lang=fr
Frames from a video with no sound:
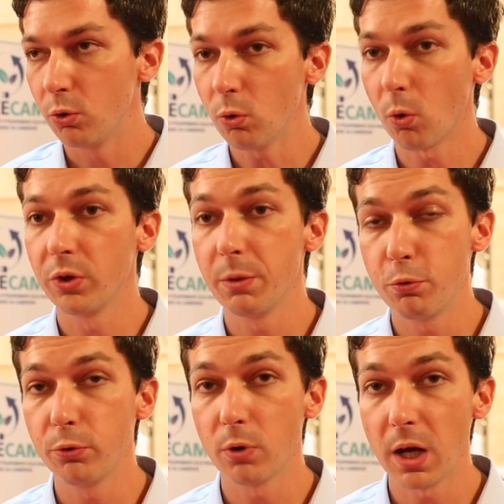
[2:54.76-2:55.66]
Donc on est
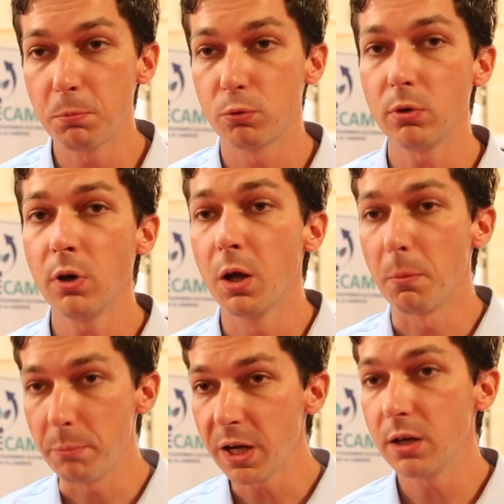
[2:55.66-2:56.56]
plutôt là pour
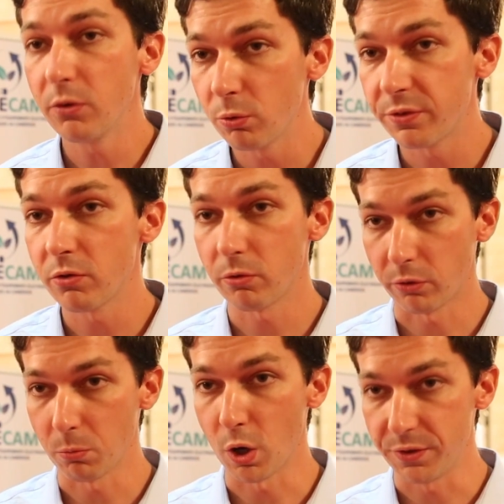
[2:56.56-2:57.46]
mettre les outils
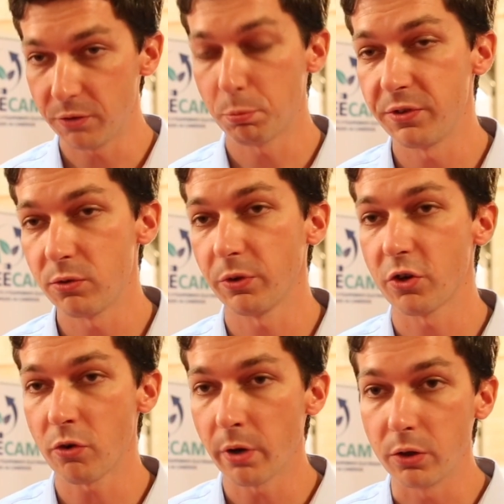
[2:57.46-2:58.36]
justement à disposition
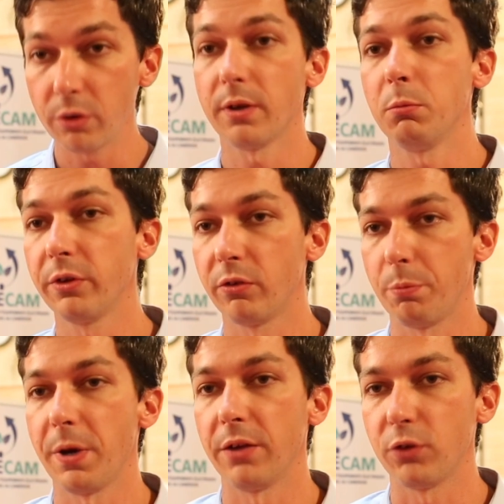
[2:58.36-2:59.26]
des gens et notamment des
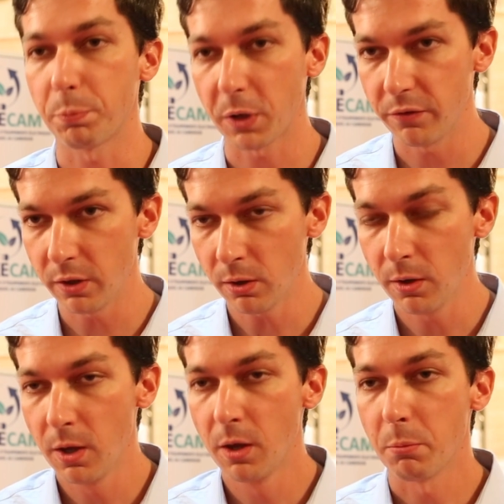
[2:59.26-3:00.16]
opérateurs privés
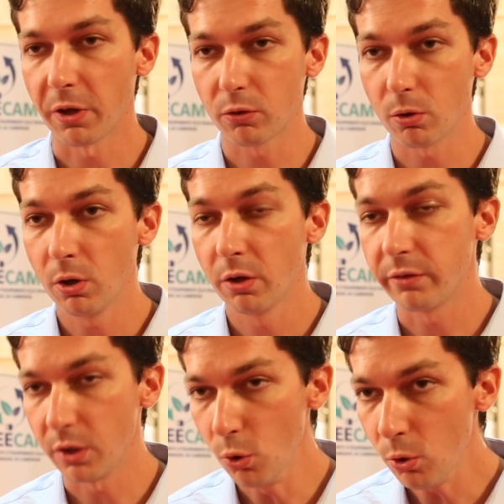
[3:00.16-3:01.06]
parce que
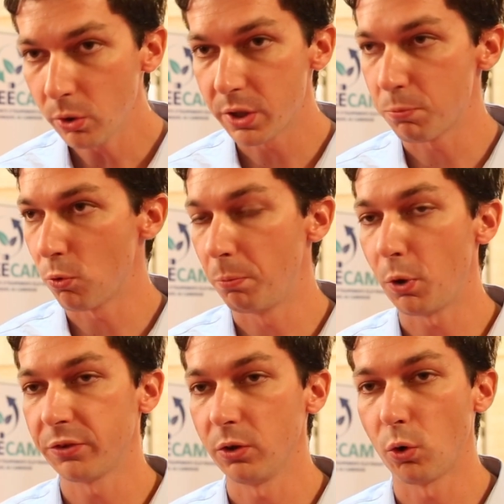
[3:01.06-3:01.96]
c'est eux qui pourront
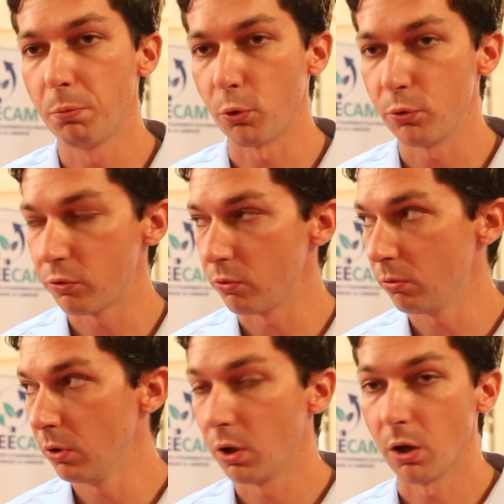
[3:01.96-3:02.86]
porter une
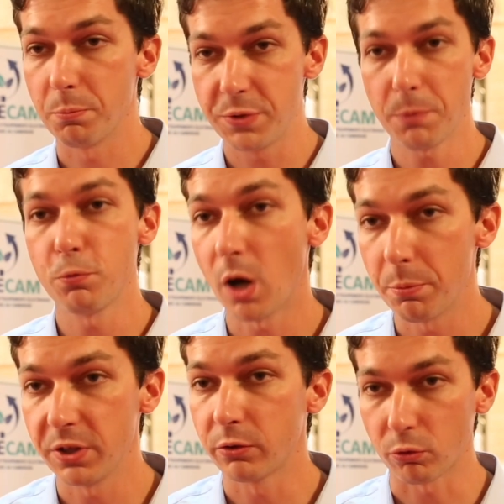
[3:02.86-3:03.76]
reproduction bien plus
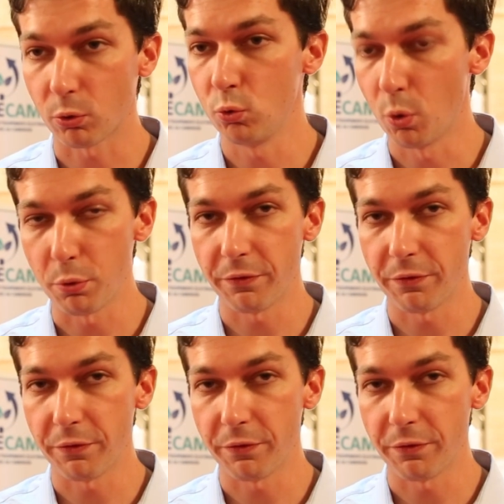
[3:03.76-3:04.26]
rapide que ce que nous on